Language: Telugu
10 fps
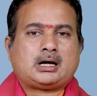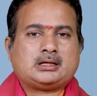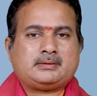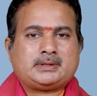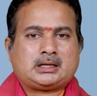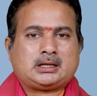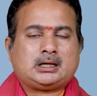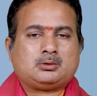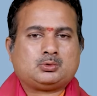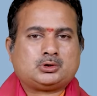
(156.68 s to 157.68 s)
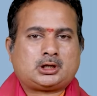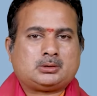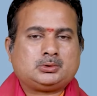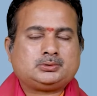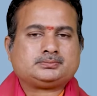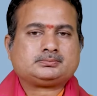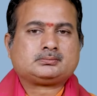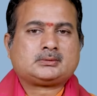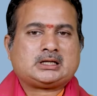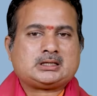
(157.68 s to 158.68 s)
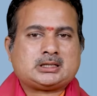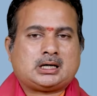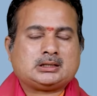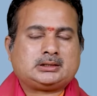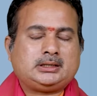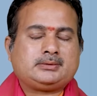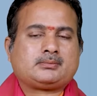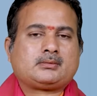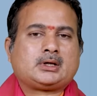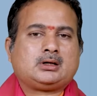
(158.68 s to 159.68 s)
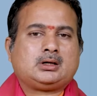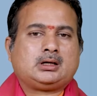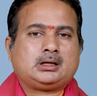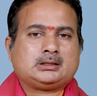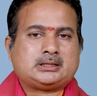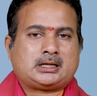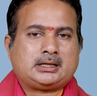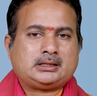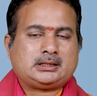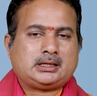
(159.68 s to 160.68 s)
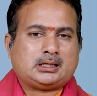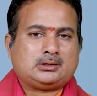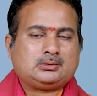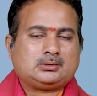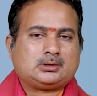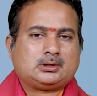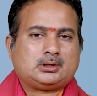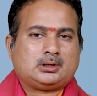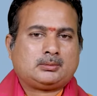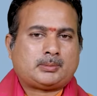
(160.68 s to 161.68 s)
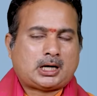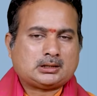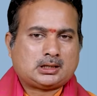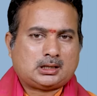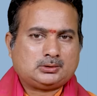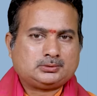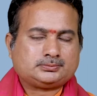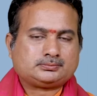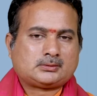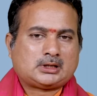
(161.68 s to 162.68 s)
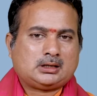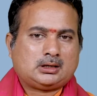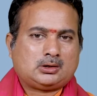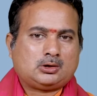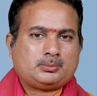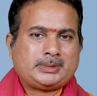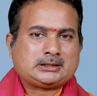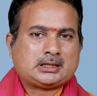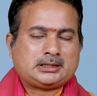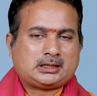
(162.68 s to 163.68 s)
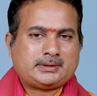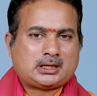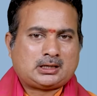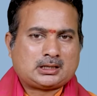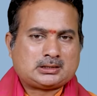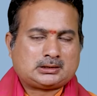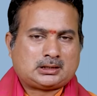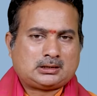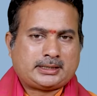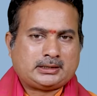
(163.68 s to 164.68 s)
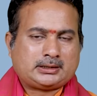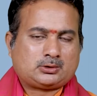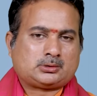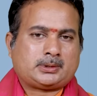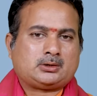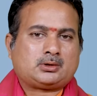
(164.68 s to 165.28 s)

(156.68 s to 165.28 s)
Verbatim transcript: అదేవిధంగా ఉదరము ఛాతి జననేంద్రియాలు పాదాలు లో మిగతా ఇరవై ఆరు నక్షత్రాలు కేంద్రీకృతమై